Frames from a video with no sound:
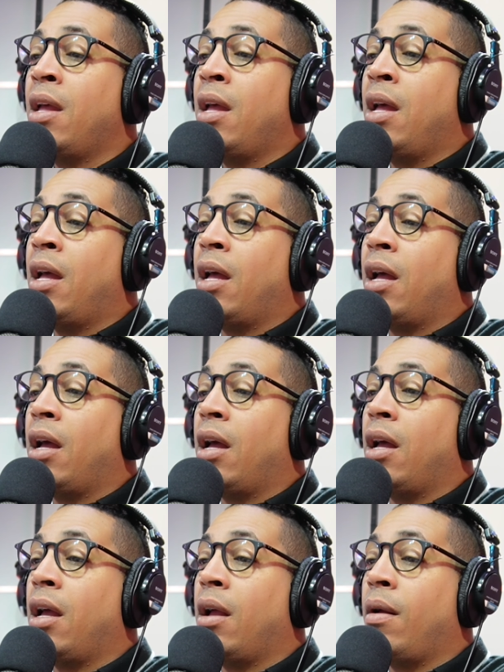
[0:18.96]
Ojo, que
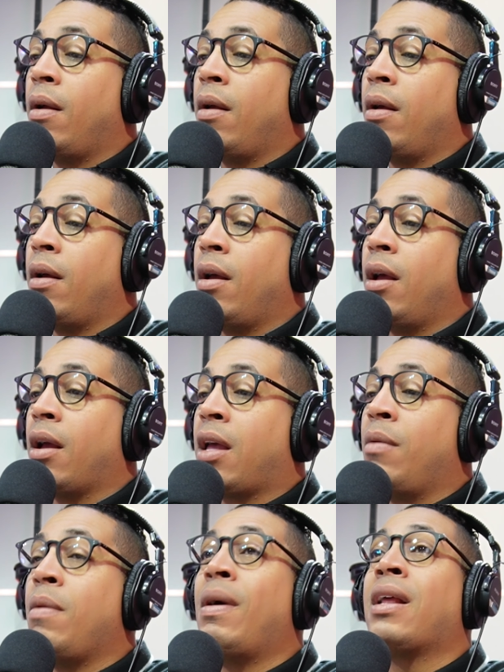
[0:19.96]
vive alquilado.
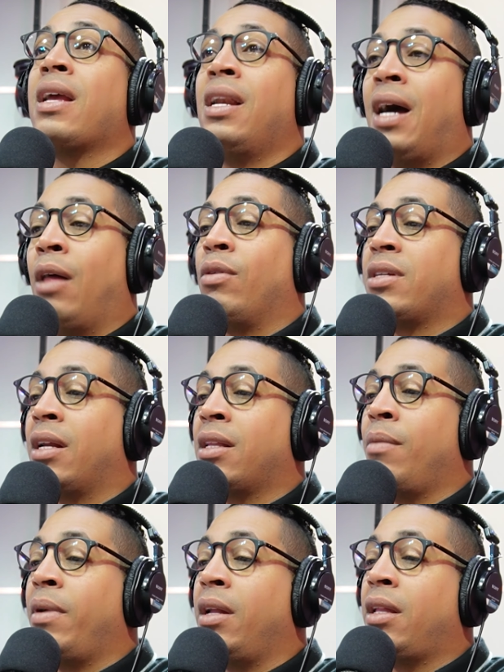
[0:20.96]
Que vive alquilado,
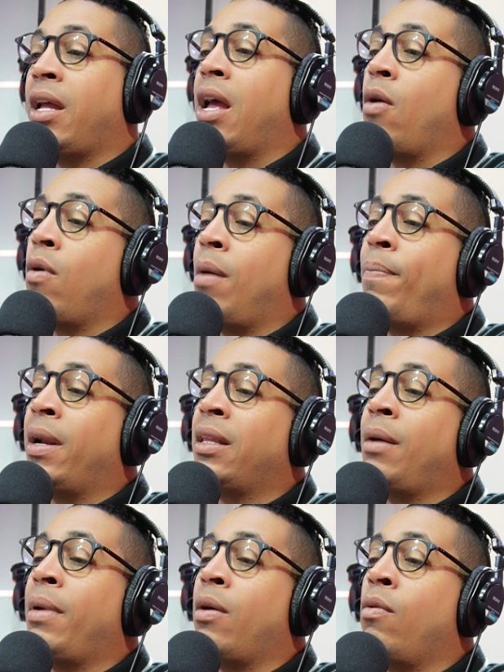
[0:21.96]
exactamente, en un,
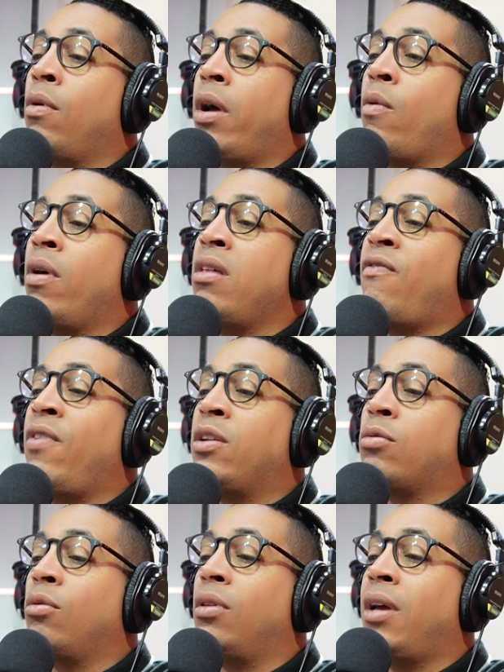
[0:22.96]
aparta, en, un, en un
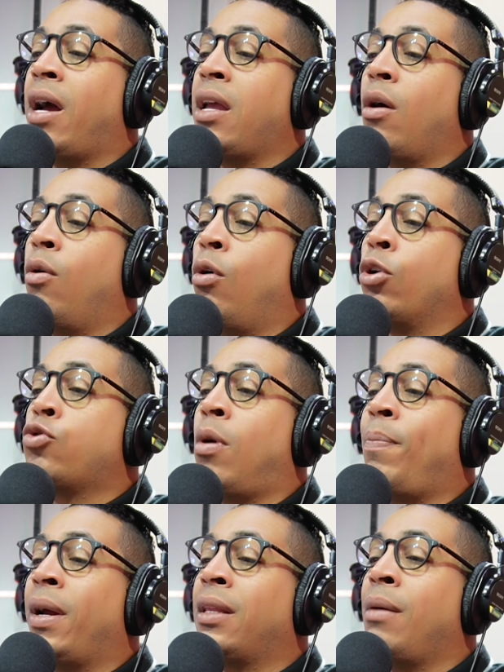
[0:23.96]
edificio donde hay ocho
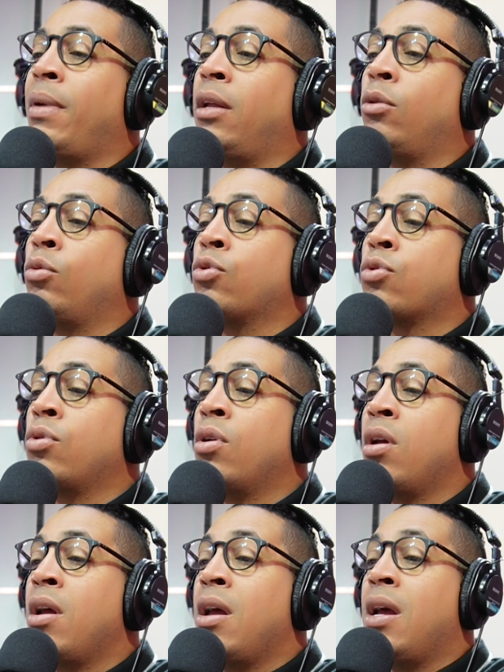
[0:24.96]
apartamentos
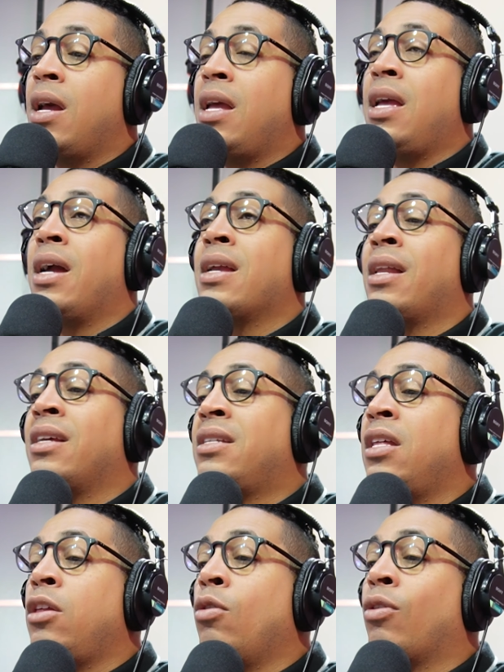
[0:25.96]
y ella
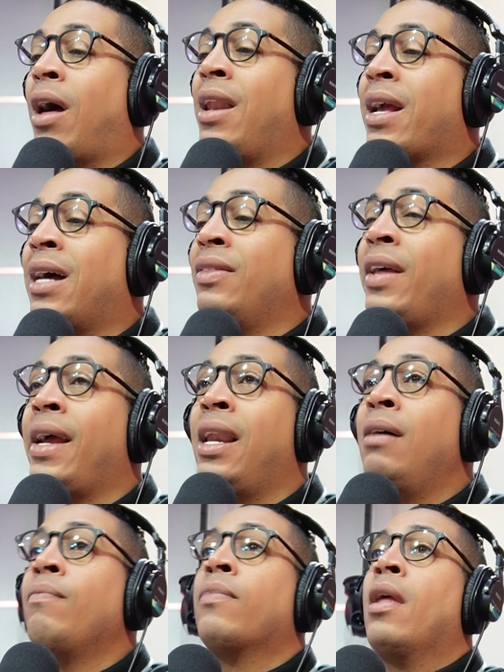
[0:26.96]
decidió darle
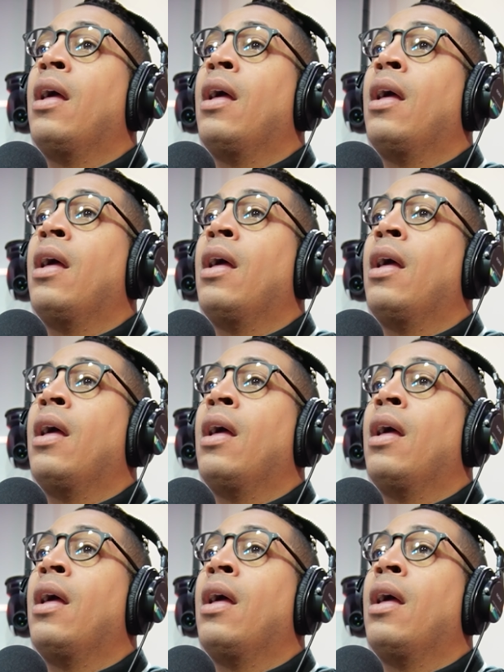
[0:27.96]
candela